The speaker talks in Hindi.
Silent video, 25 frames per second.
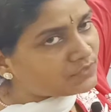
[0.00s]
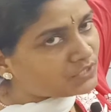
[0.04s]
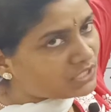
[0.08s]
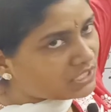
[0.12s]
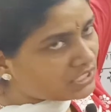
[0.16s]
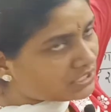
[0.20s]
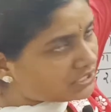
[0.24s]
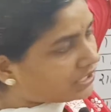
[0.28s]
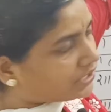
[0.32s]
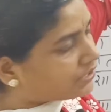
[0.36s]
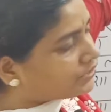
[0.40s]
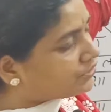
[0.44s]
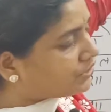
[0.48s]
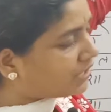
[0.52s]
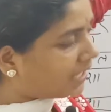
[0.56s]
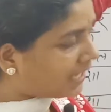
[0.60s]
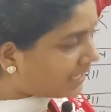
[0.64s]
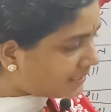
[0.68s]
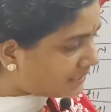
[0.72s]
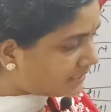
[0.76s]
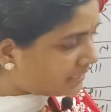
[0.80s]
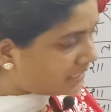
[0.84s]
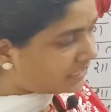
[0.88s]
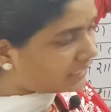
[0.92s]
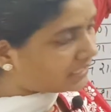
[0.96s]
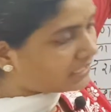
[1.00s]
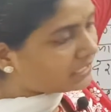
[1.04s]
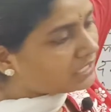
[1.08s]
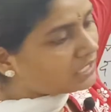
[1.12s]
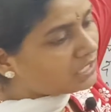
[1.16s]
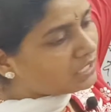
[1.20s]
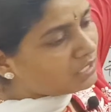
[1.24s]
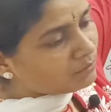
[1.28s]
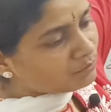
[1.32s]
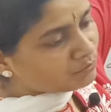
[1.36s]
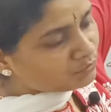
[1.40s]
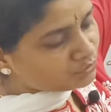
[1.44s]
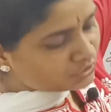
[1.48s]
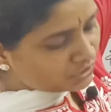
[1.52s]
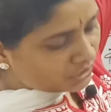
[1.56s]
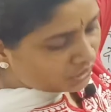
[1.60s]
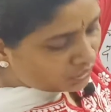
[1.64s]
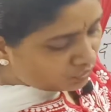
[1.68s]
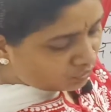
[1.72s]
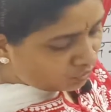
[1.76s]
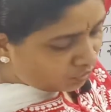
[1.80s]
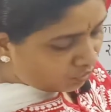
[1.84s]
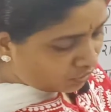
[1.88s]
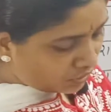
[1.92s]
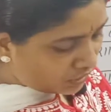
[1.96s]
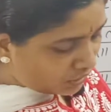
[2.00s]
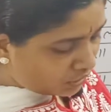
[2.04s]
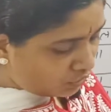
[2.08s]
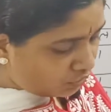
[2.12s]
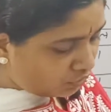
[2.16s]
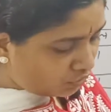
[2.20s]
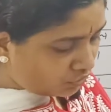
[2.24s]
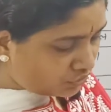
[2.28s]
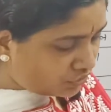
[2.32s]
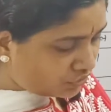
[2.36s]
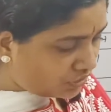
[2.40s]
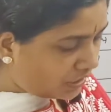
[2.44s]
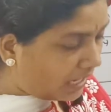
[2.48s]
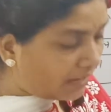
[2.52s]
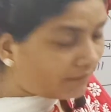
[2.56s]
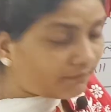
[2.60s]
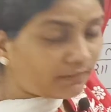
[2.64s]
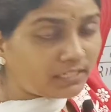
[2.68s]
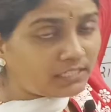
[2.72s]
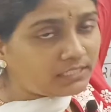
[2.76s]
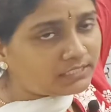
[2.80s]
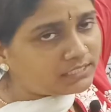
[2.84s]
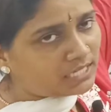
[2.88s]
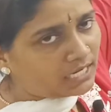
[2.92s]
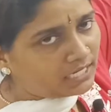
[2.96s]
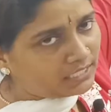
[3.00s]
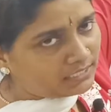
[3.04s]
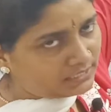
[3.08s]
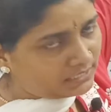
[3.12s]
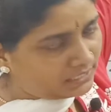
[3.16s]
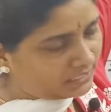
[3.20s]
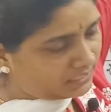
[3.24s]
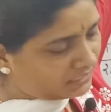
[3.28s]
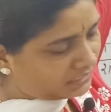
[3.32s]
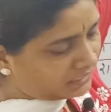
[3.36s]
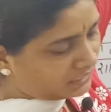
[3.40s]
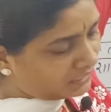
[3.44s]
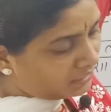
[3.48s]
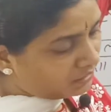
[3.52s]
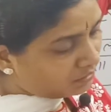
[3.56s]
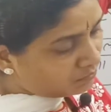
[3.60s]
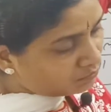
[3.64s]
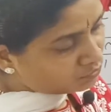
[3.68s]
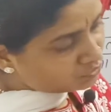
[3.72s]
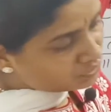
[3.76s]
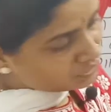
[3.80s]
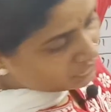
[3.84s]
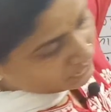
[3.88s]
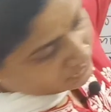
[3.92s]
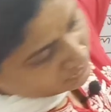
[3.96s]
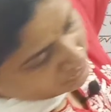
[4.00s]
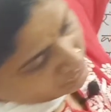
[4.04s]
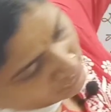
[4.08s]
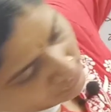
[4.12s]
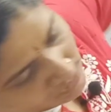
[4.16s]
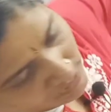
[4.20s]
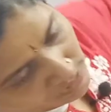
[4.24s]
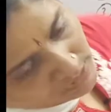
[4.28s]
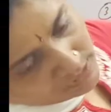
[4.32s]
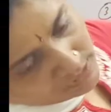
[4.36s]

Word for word: विशेषण जैसे मुझे दो किलो चावल चाहिए मुझे तीन